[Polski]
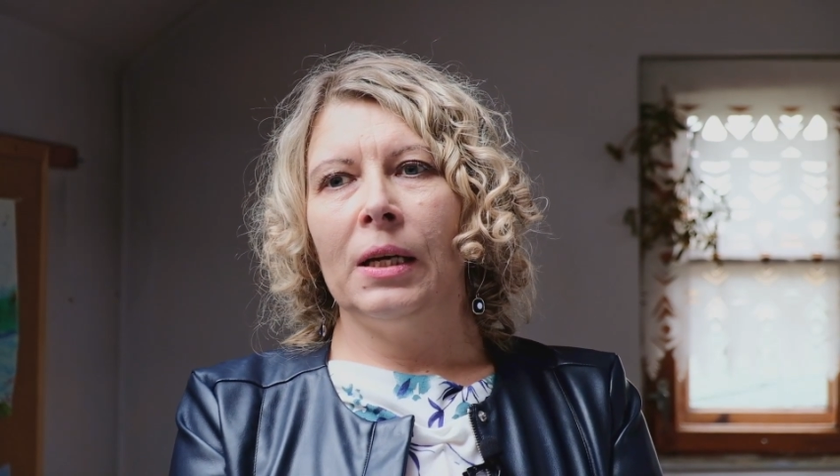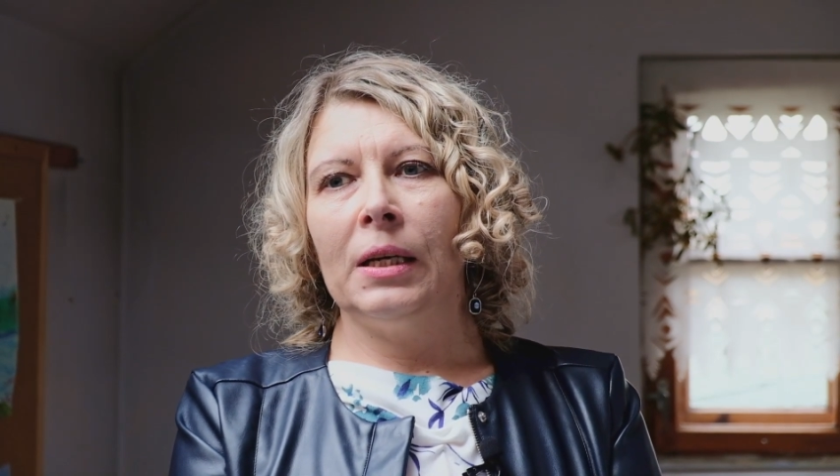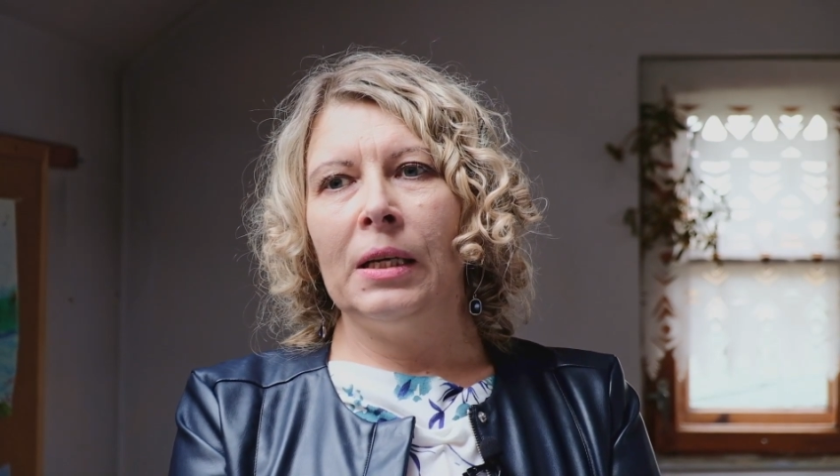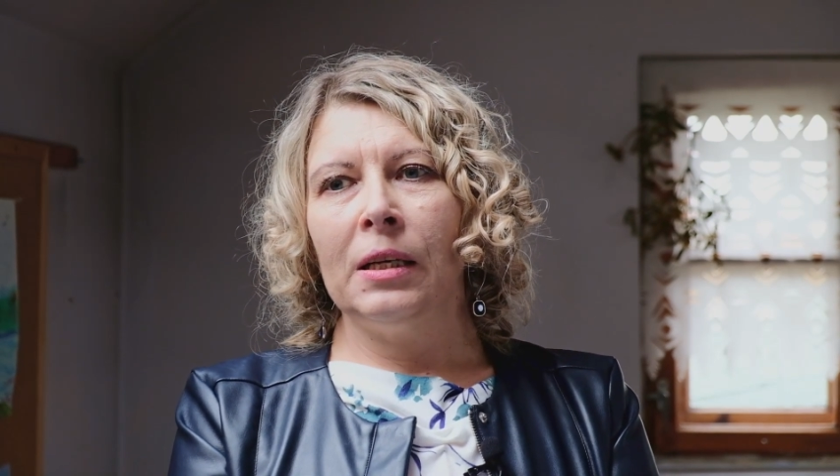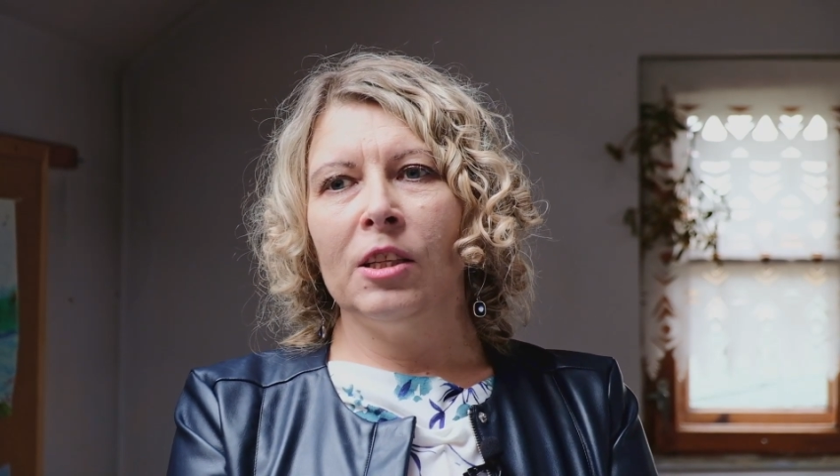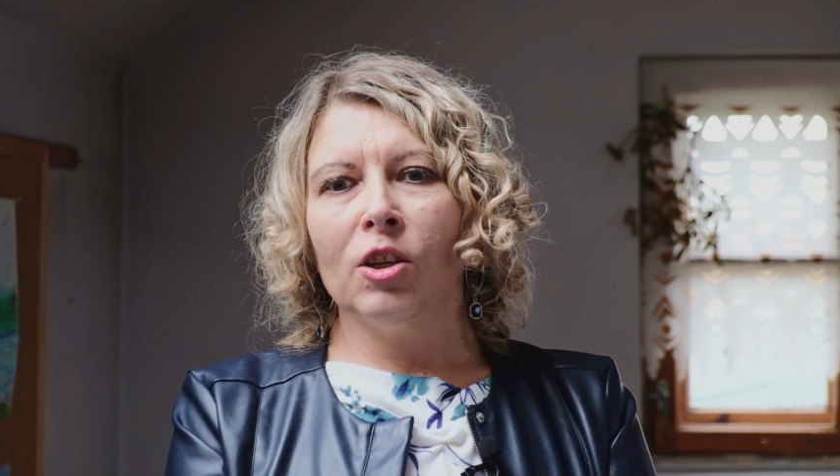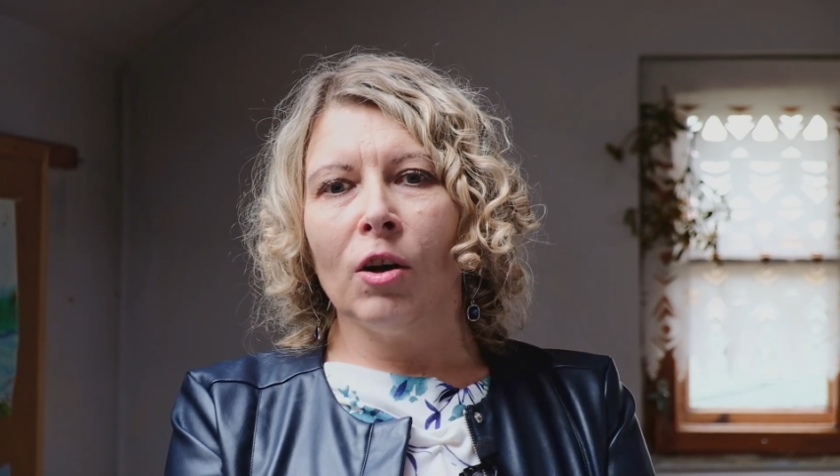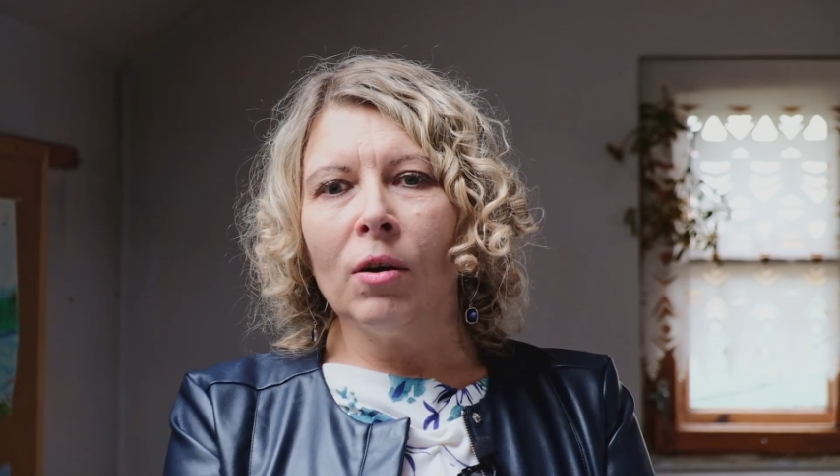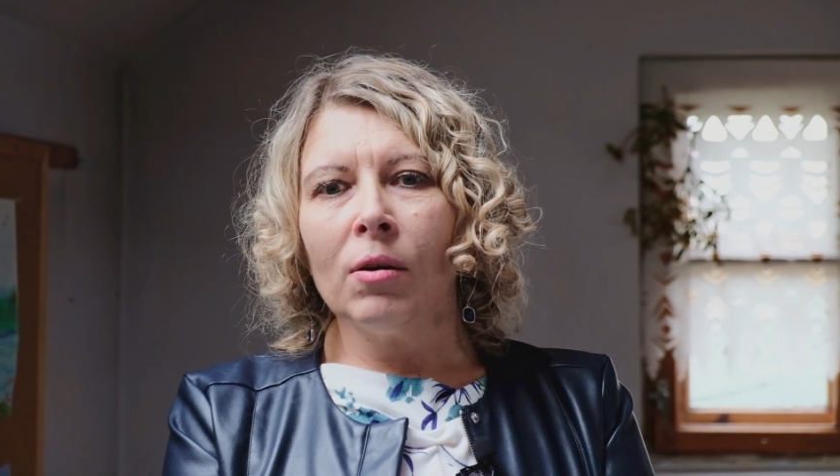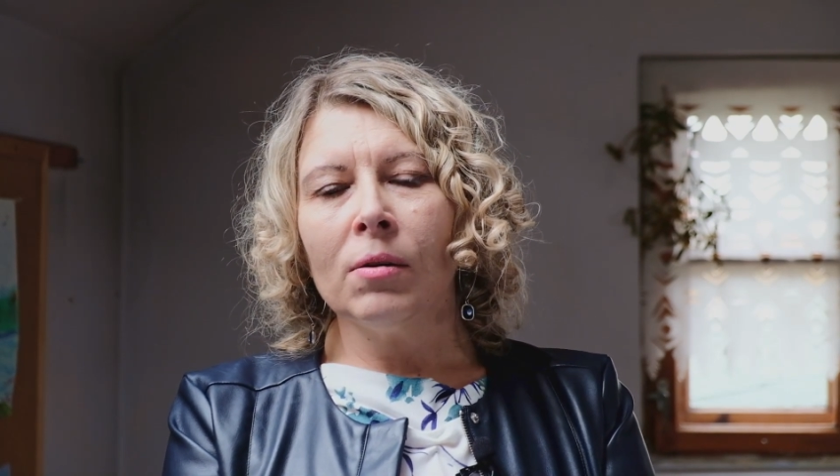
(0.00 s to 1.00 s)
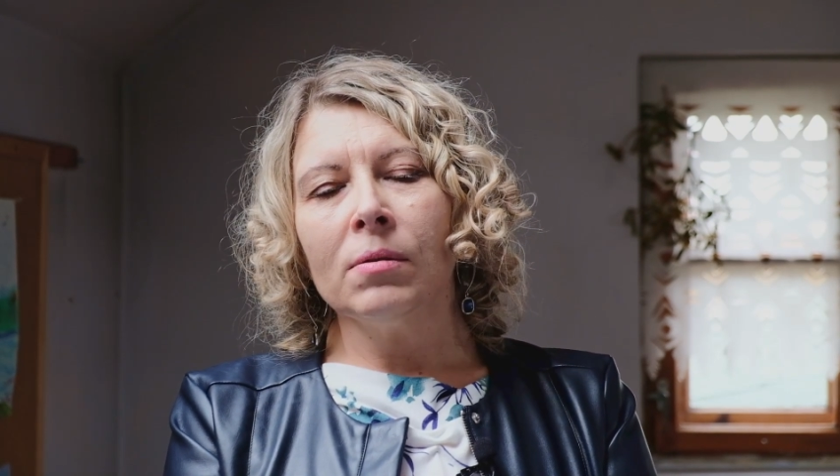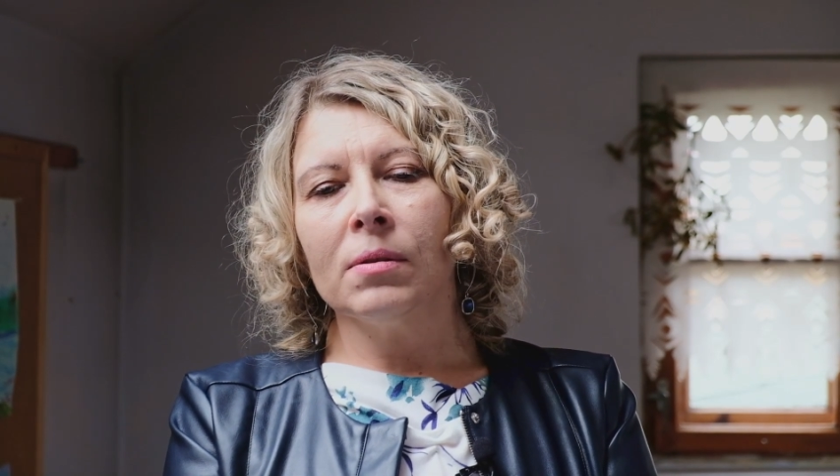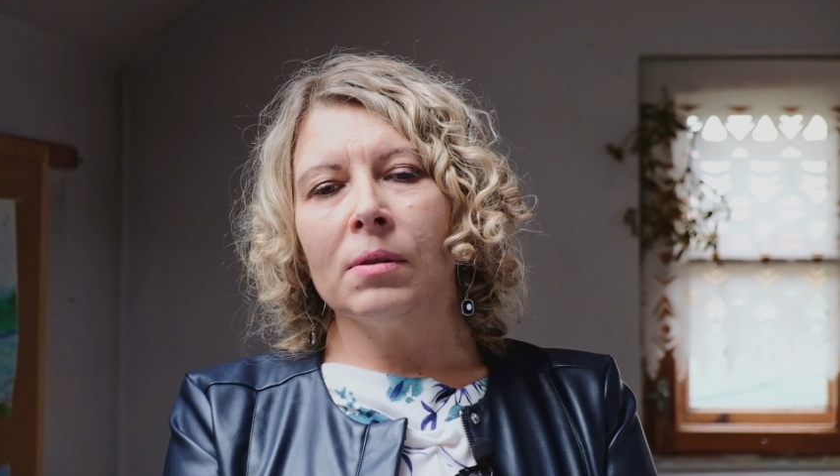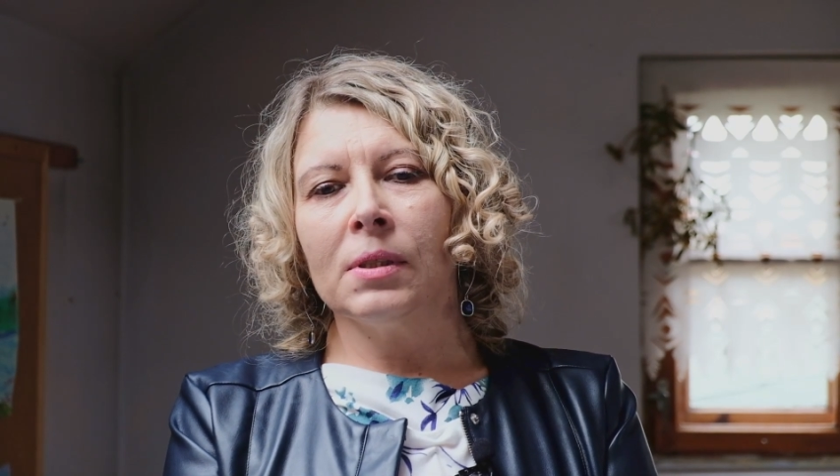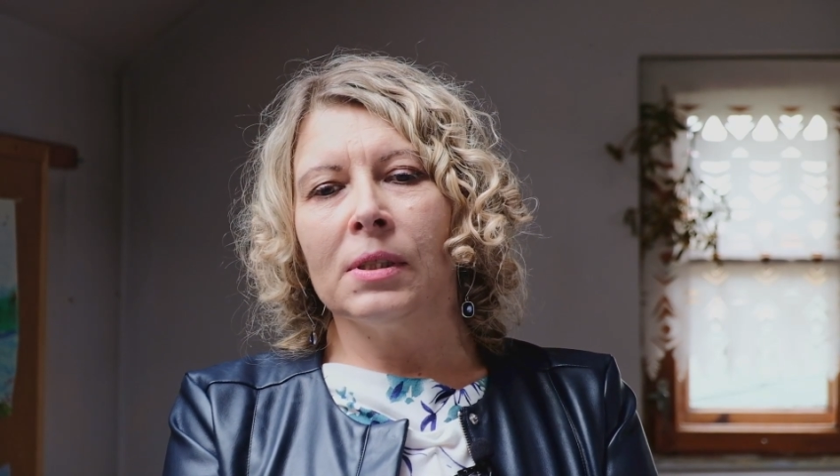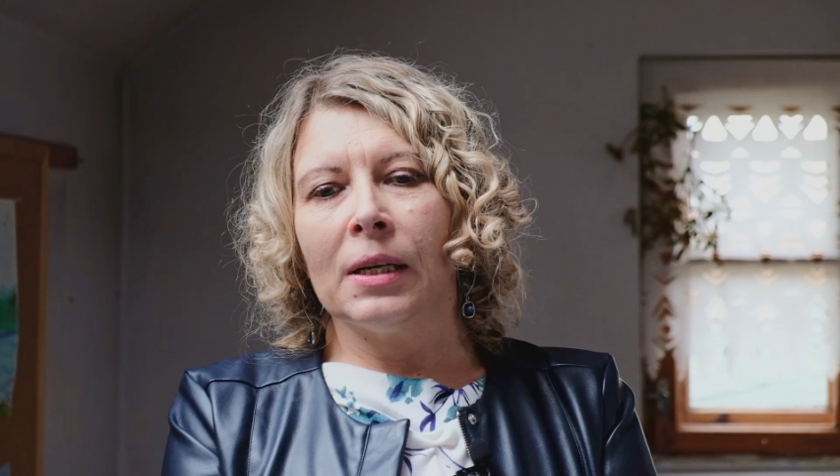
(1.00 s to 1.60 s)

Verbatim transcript: i to y,